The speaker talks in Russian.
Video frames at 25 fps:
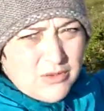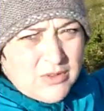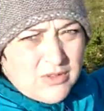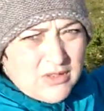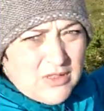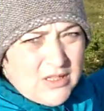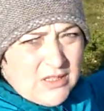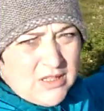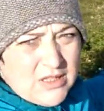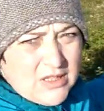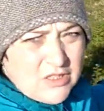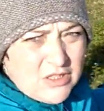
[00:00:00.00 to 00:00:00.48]
вот
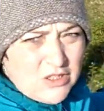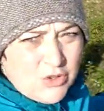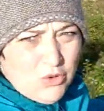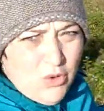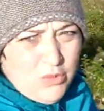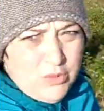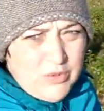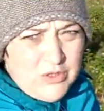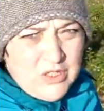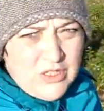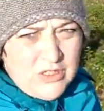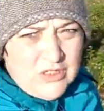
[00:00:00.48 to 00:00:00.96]
это
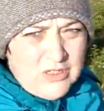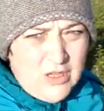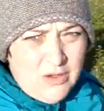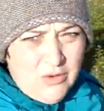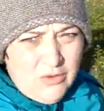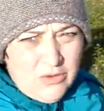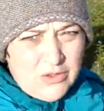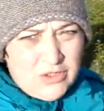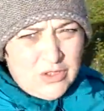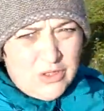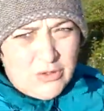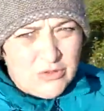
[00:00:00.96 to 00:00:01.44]
общая
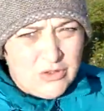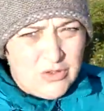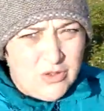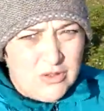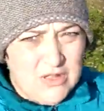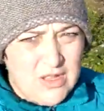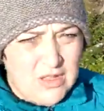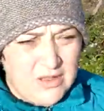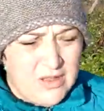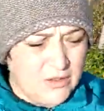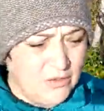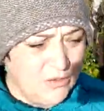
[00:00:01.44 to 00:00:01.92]
дорожка, уже
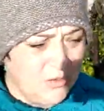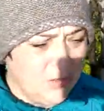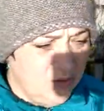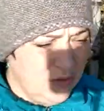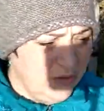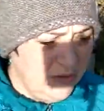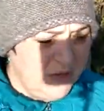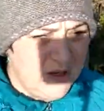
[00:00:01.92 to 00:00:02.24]
на которую